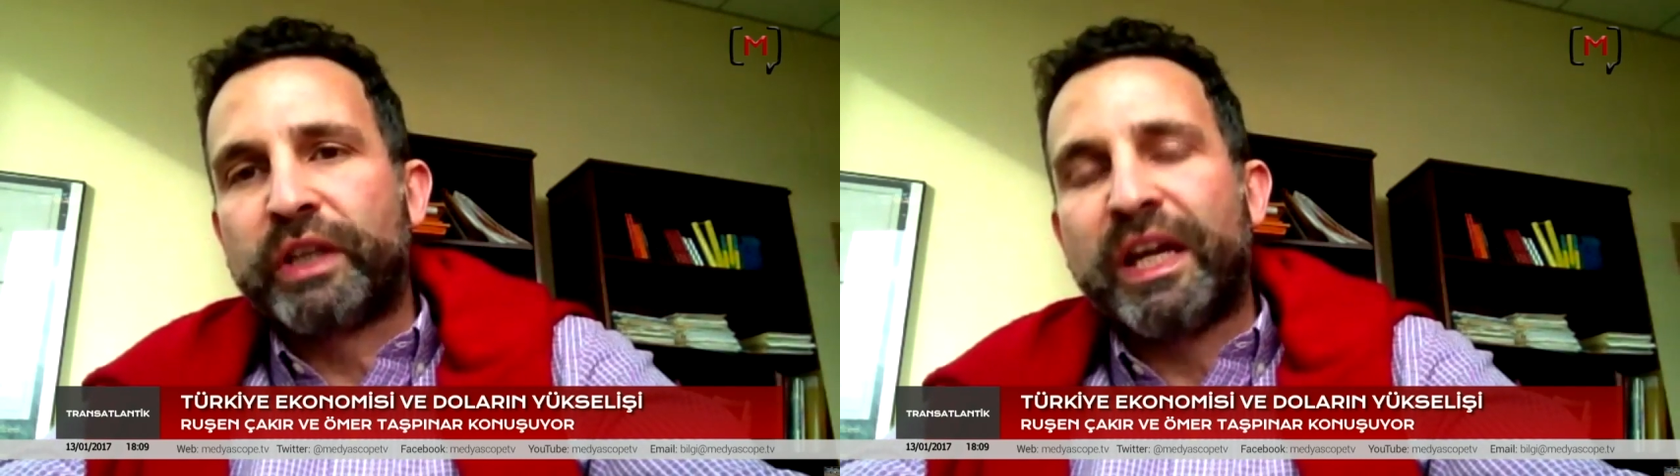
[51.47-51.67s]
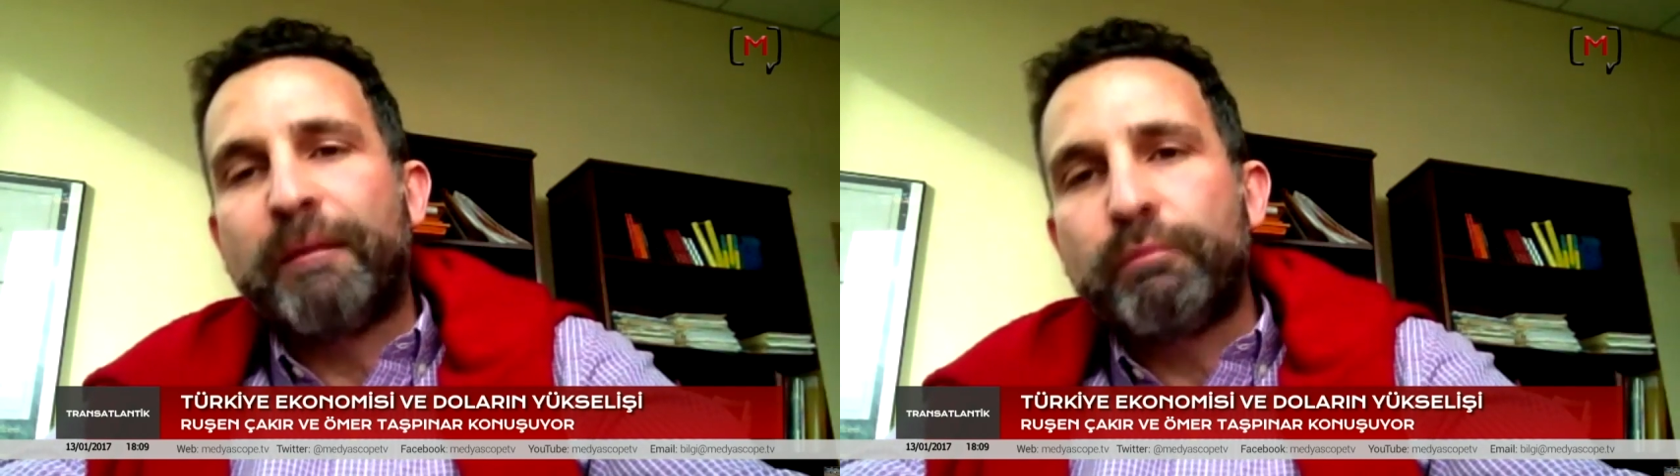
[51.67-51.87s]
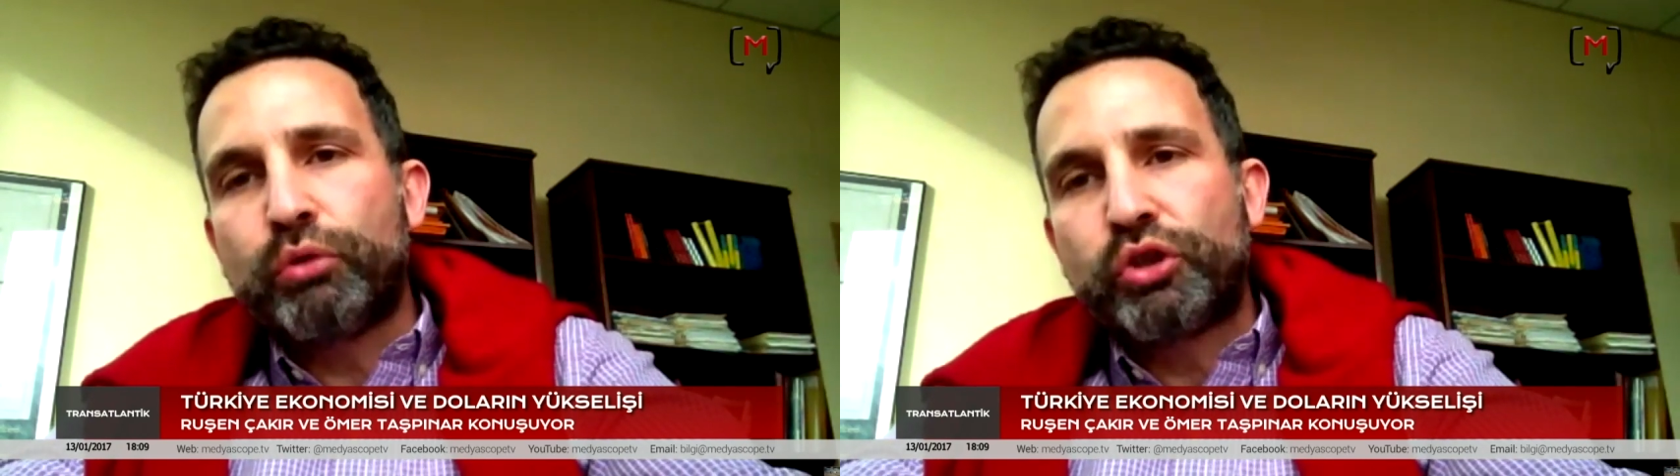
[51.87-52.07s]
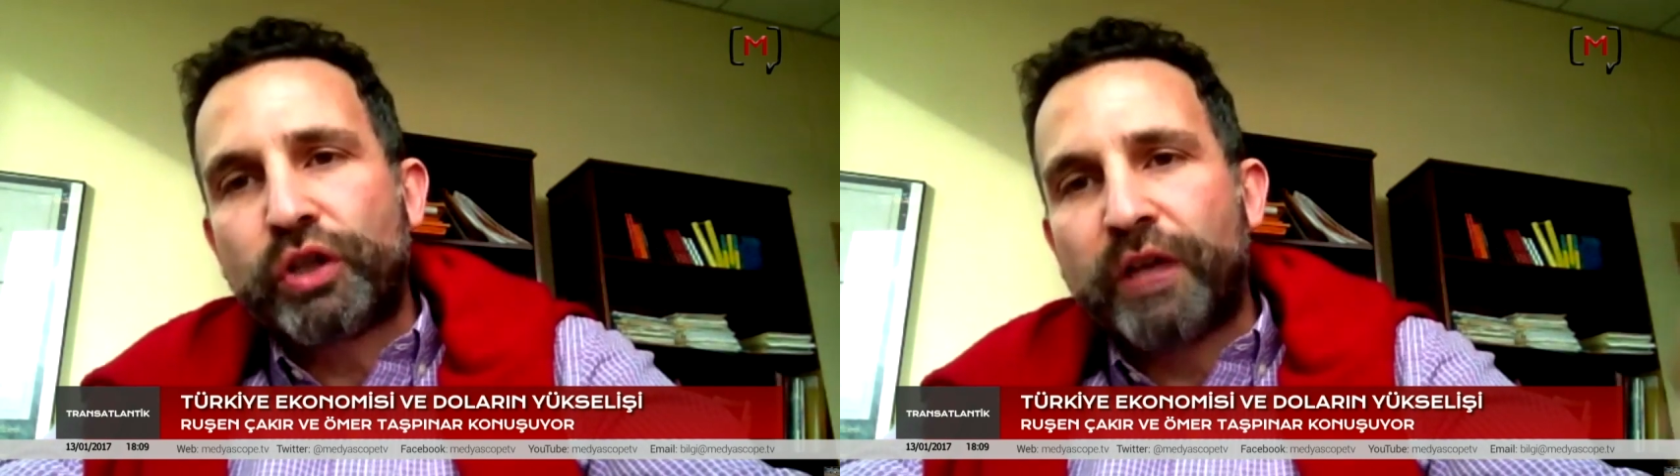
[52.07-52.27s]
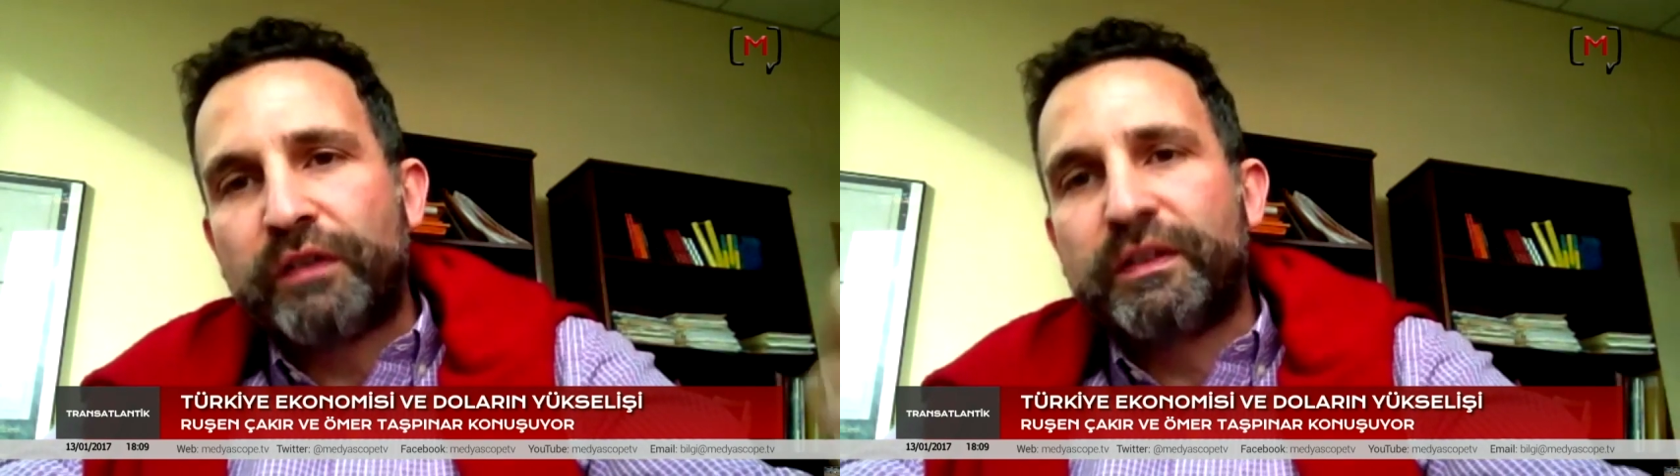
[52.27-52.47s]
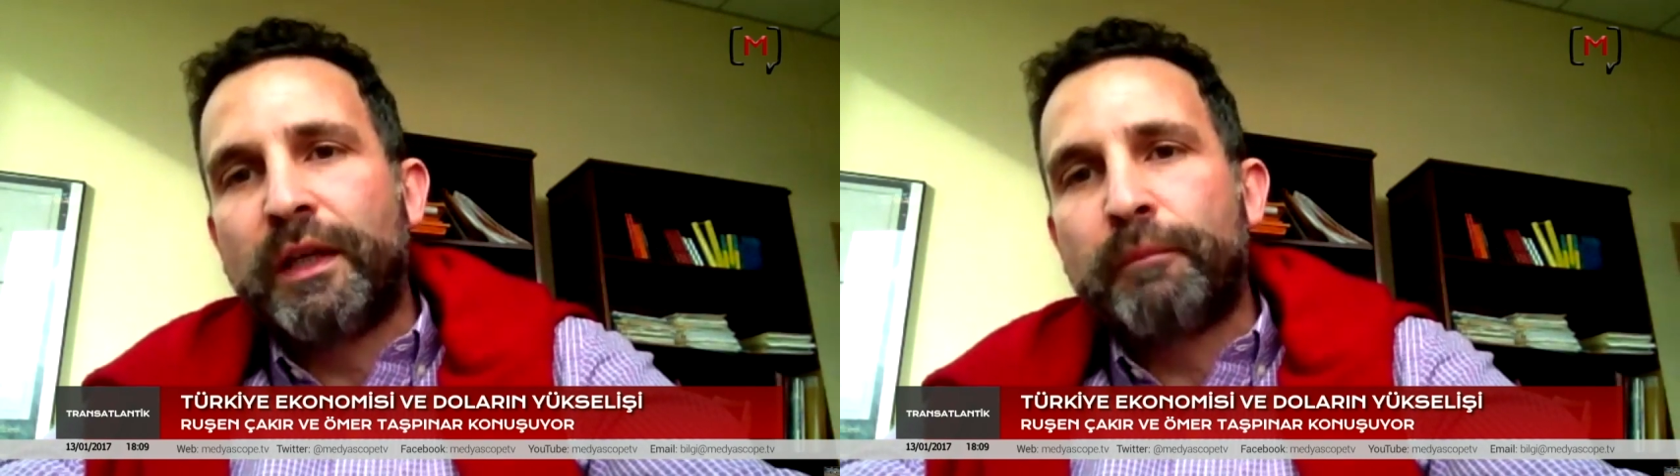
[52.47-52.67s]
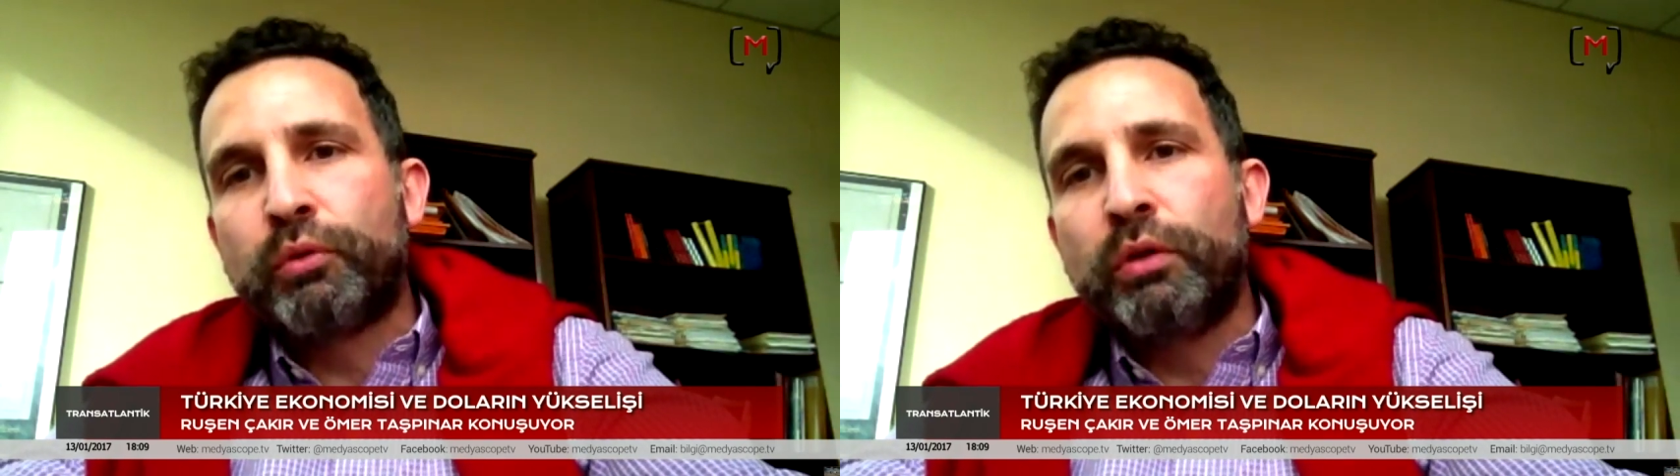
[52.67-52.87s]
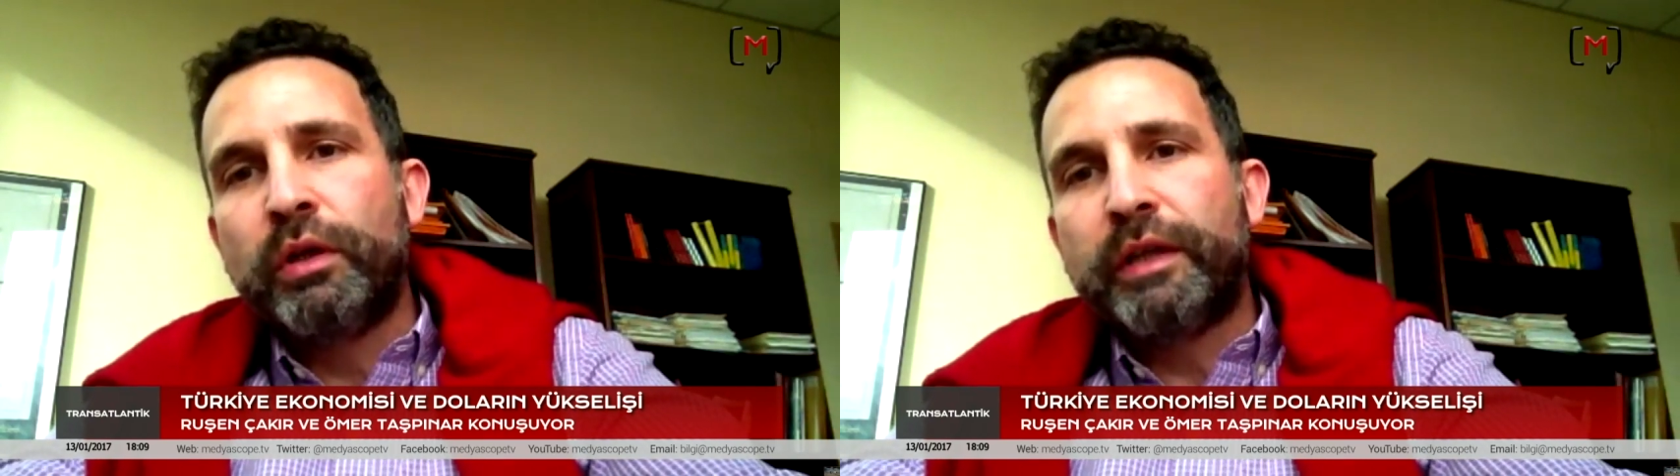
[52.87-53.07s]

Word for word: En büyük şansı da bu.